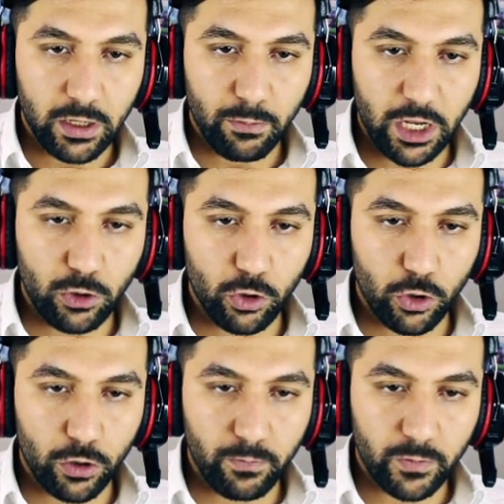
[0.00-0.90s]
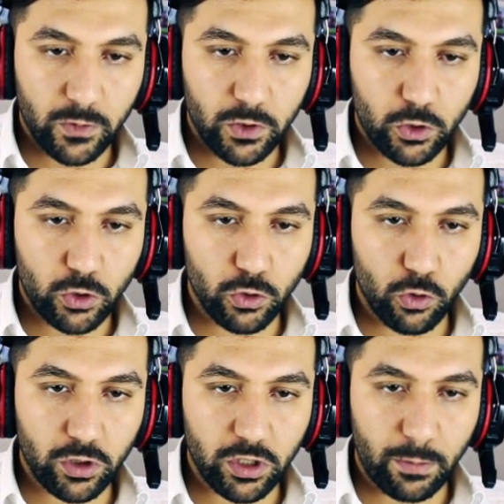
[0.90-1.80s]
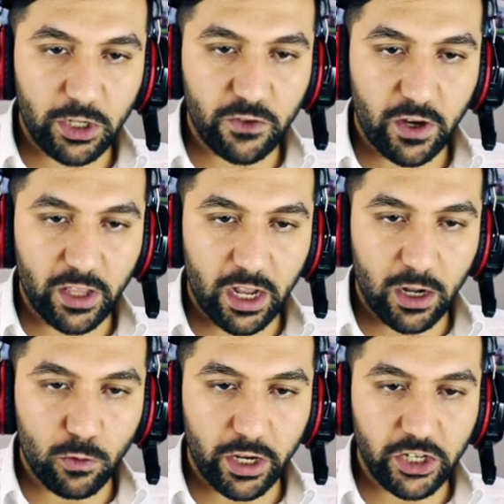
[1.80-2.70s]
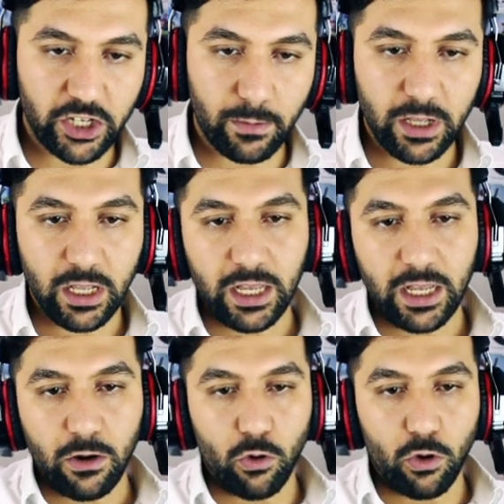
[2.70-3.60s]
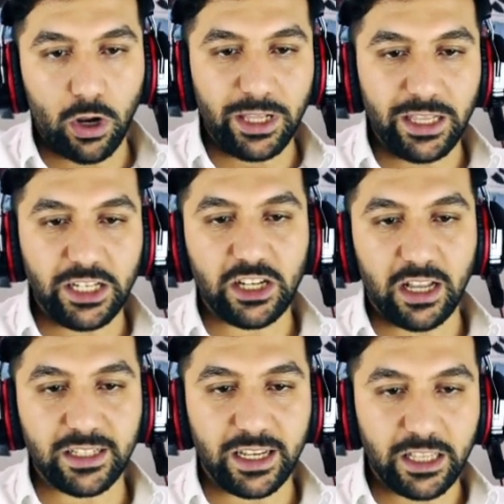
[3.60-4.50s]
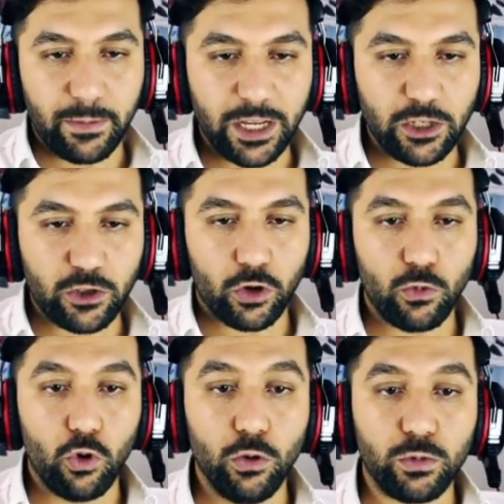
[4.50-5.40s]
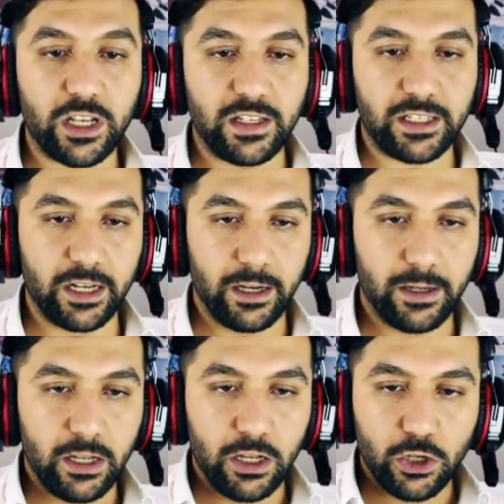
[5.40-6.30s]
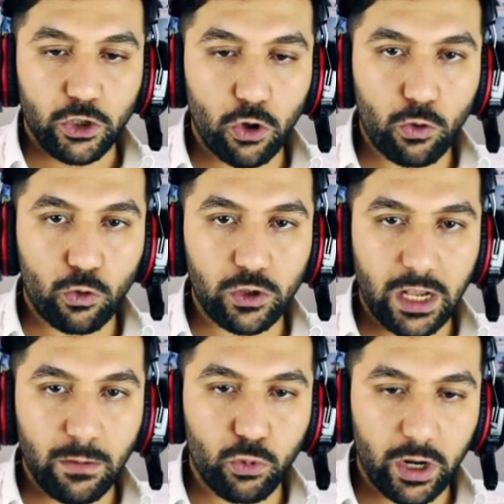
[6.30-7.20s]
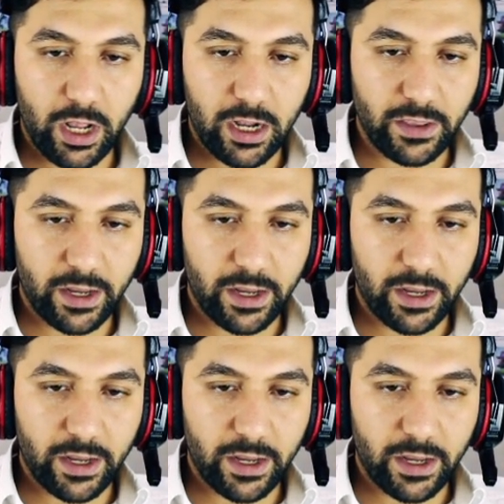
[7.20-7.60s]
Bekliyorum. Şu noktada bir şifa daha kullanacağım. Olabildiğince aza indirmek istiyorum ölüm sayısını. Çok güzel. Buraya kadar